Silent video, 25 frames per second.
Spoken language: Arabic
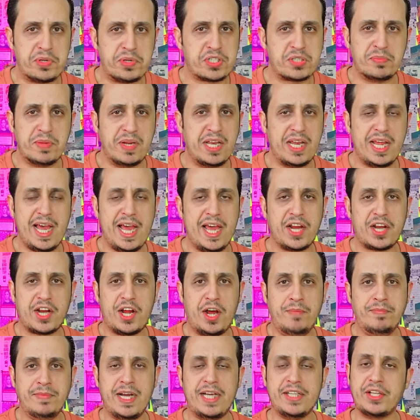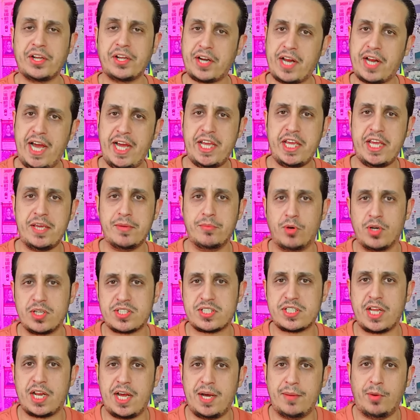بسم الله الرحمن الرحيم
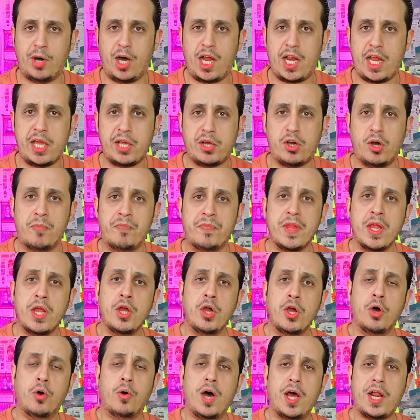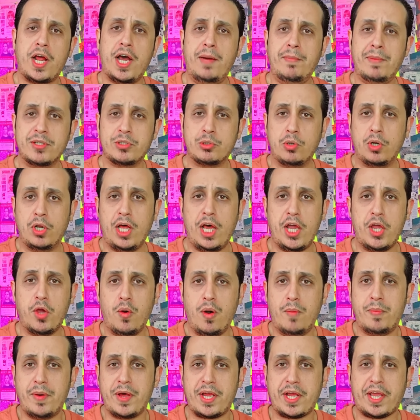والسلام عليكم ورحمة
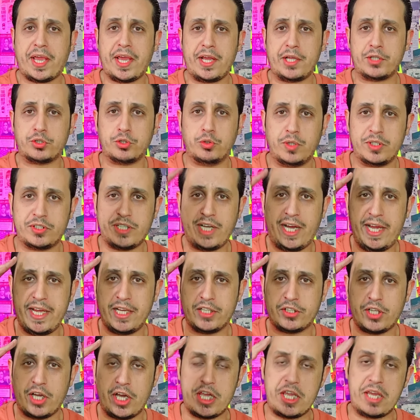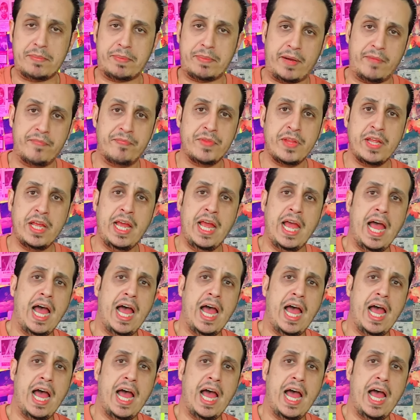الله وبركاته وتحية طيبة